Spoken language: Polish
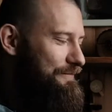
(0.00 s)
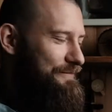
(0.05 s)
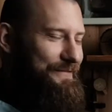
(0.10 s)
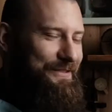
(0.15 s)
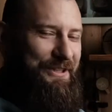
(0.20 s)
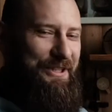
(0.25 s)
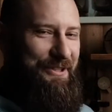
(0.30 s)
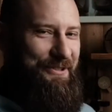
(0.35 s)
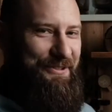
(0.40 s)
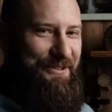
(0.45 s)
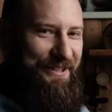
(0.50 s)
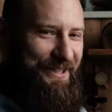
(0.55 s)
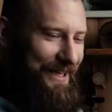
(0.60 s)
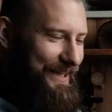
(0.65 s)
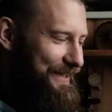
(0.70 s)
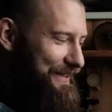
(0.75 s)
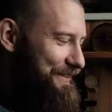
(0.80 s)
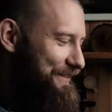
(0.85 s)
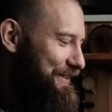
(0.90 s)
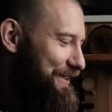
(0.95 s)
czy jakoś
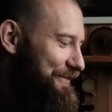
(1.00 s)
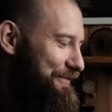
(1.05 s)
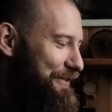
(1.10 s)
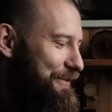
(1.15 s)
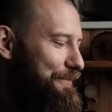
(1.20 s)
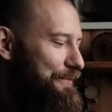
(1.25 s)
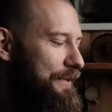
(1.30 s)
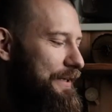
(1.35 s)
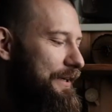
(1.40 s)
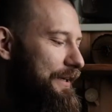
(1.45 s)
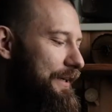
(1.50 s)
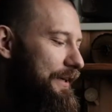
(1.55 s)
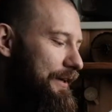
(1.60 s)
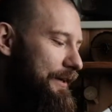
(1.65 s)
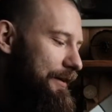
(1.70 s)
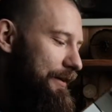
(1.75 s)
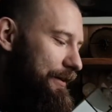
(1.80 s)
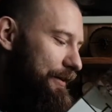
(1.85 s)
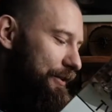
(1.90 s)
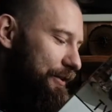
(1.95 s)
tak, nie wiem.
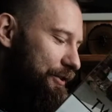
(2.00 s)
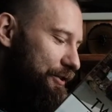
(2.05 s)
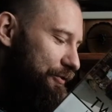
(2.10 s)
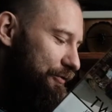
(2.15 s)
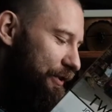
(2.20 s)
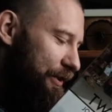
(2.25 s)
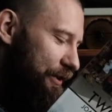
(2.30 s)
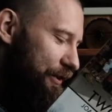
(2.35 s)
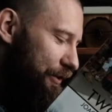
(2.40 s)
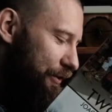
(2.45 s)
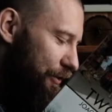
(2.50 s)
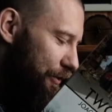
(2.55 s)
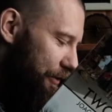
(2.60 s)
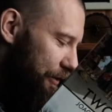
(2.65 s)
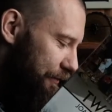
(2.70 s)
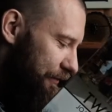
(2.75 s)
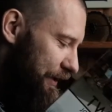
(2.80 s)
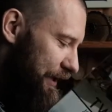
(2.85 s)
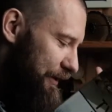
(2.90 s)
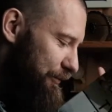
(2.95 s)
E, świetny,
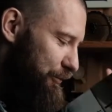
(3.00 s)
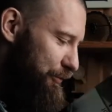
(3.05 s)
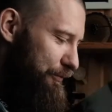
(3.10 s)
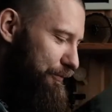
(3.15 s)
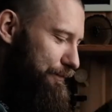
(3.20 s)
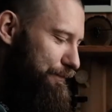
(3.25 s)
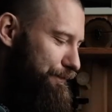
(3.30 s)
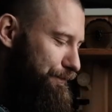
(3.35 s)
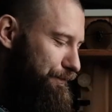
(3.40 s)
kolorowy album.